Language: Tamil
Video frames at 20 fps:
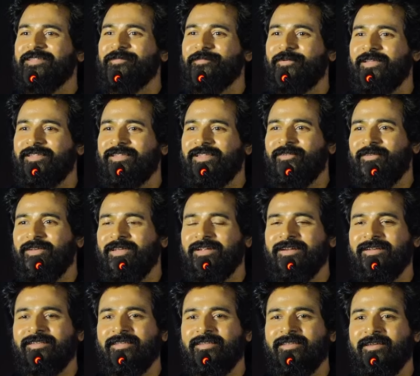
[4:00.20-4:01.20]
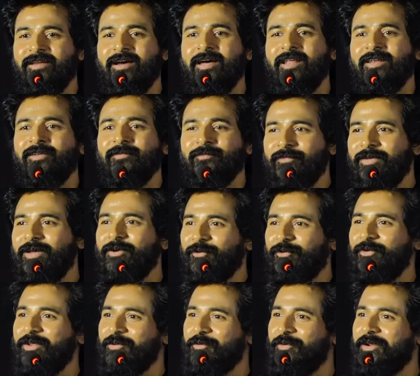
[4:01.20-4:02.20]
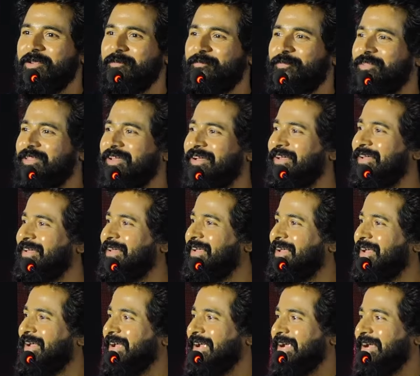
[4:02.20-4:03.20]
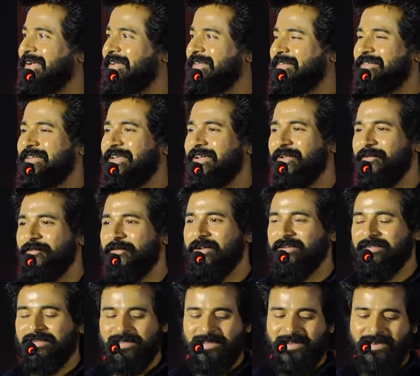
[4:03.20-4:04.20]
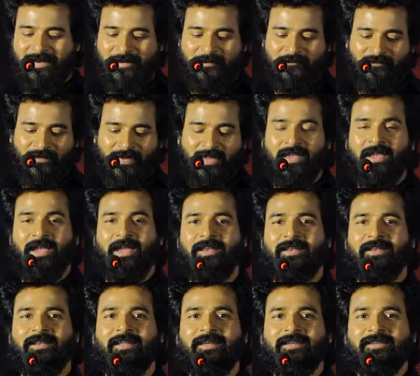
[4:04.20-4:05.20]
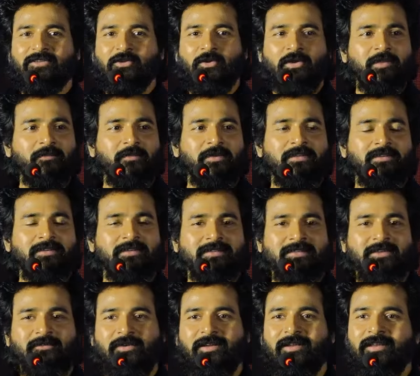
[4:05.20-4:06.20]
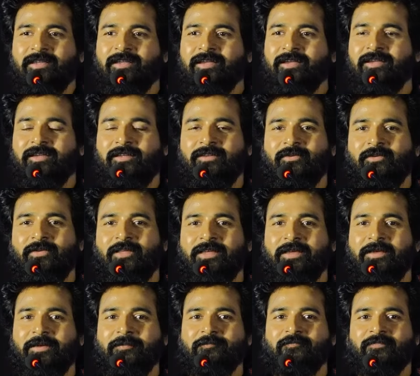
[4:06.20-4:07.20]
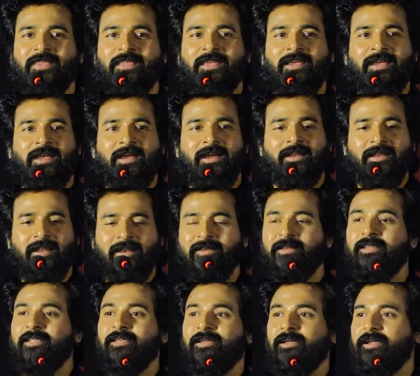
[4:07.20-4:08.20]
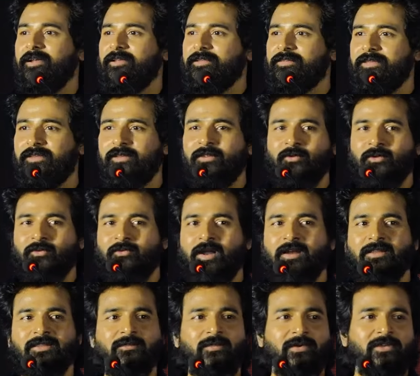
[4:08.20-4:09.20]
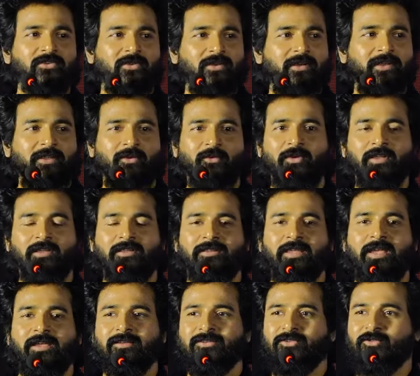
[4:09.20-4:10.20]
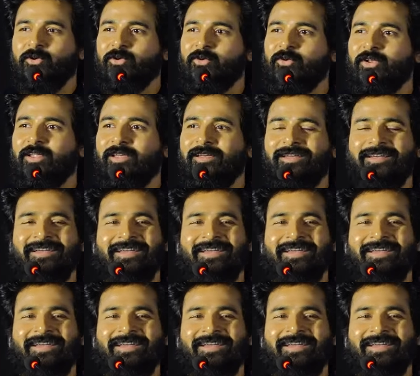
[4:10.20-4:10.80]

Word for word: இந்த படத்தில் அவர் நிகழ்ந்தது காரணம் அவருடைய உழைப்பு தான் டிஸ்னினா வாழ்த்துக்கள் அண்ட் சோனி பிக்சர்ஸ் அவங்களுக்கு என்னுடைய நன்றி டிஸ்னினா உங்களுக்கு வாழ்த்து மட்டும் சொல்லிவிட்டு அவங்களுக்கு தேங்க்ஸ் சொல்லணுன்னு